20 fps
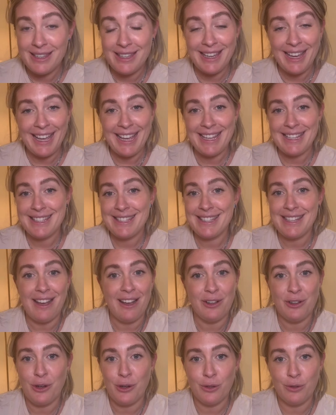il reste
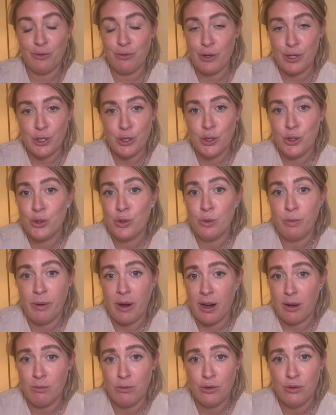encore une fois
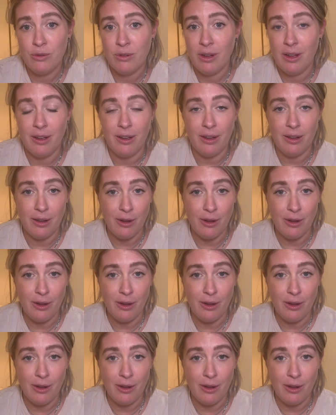super beau. Euh,